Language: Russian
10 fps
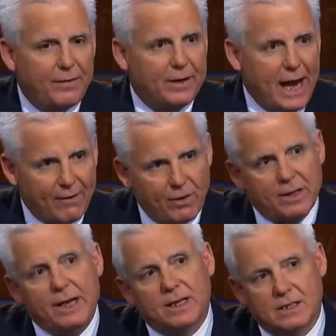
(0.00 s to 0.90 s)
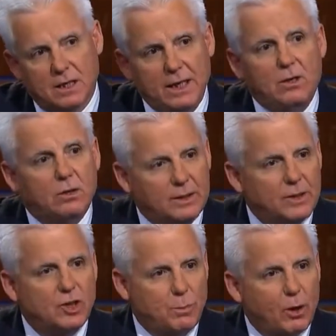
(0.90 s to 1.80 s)
В духовном мире все
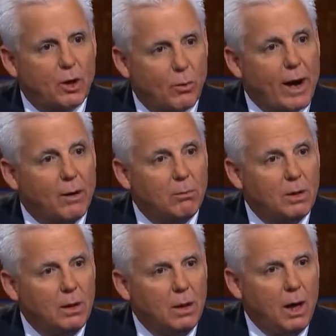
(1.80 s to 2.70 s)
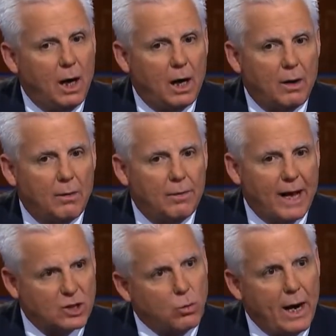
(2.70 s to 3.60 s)
происходит в соответствии с
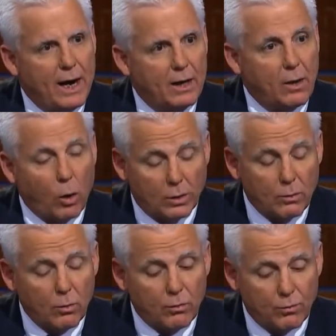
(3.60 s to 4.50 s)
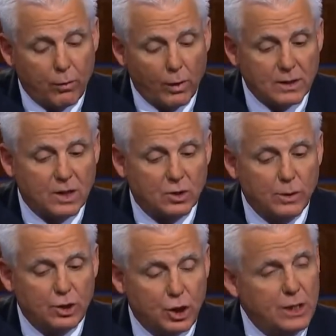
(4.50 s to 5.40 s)
определенными законами. В
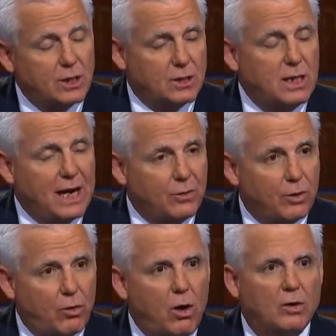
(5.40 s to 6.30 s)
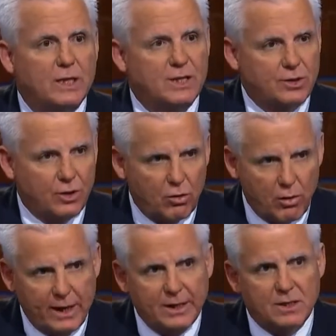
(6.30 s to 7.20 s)
частности, когда Иисус умер на кресте,
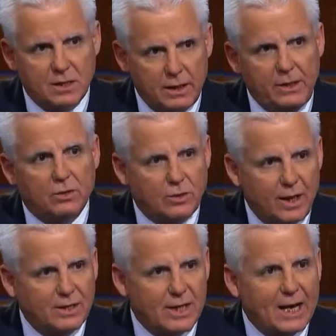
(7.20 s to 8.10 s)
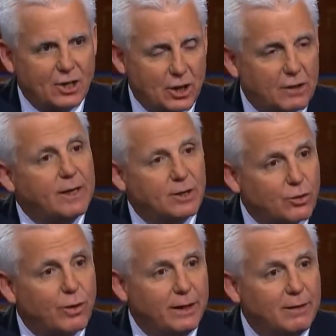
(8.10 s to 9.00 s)
это стало величайшей сделкой в
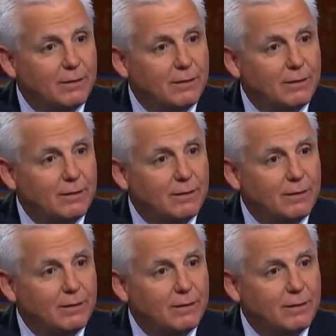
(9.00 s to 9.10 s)
истории.